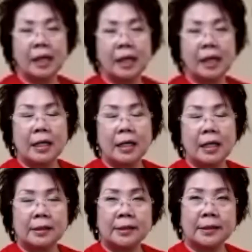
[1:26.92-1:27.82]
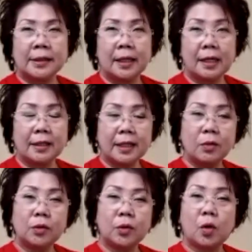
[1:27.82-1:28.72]
Saya rasa
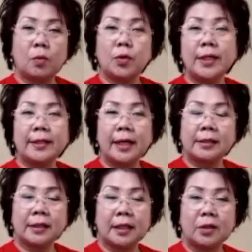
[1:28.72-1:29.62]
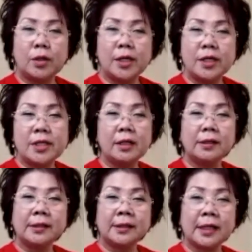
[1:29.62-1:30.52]
untuk komunitas Indonesia
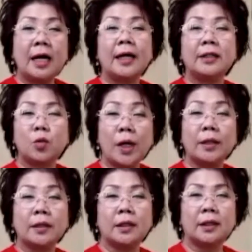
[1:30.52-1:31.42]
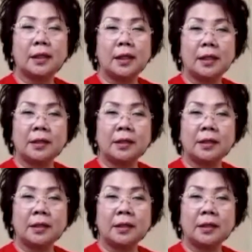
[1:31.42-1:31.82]
sangat kuat eh,